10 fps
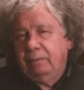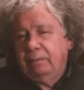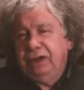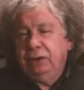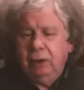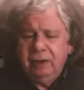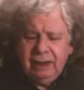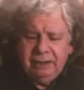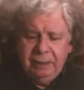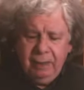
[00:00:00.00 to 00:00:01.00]
Viendo ahora
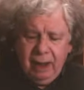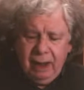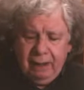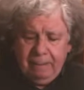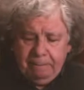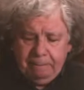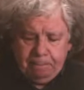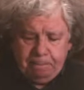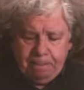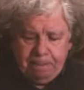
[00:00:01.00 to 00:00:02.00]
el tema
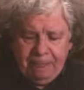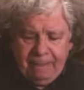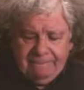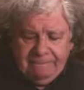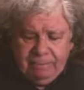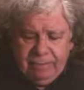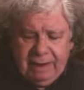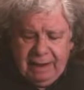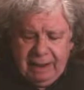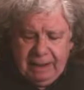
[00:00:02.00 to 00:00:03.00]
de
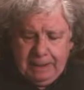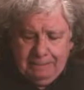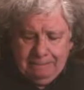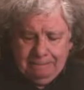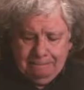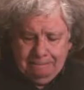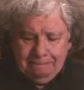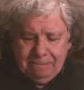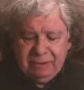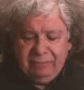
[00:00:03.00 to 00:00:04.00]
la
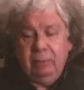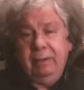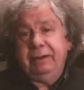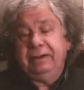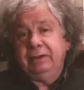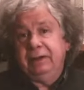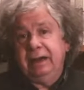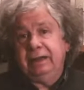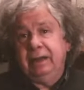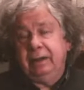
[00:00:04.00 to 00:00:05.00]
reforma
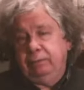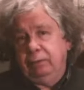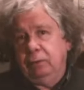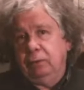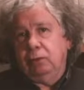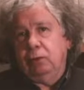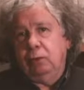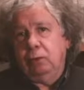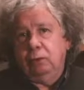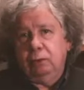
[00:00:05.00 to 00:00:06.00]
previsional que
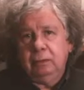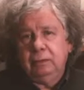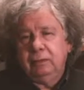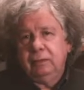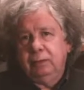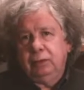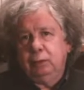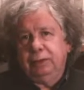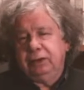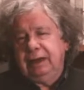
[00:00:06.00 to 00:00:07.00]
provocó, por
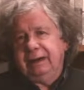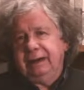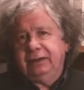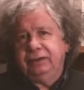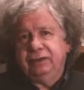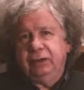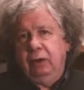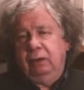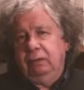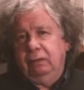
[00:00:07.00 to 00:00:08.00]
supuesto, la
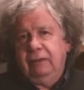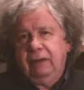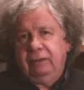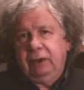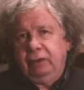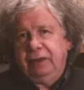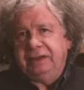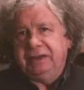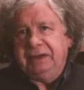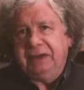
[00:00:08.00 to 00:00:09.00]
reacción de los
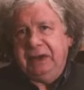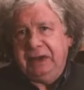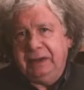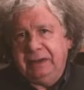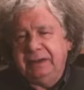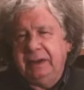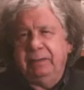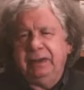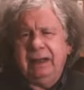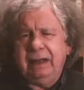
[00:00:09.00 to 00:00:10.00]
DC, que
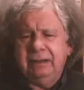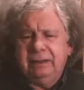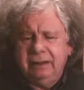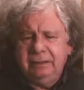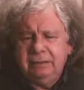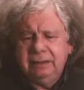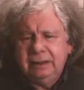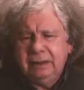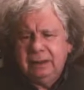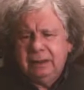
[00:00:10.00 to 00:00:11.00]
siempre ya están
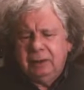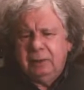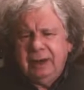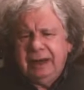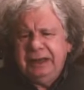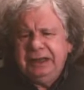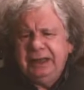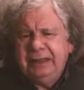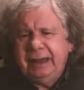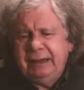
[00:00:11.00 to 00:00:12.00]
como las
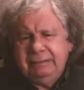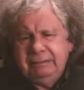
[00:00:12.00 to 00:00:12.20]
niñitas,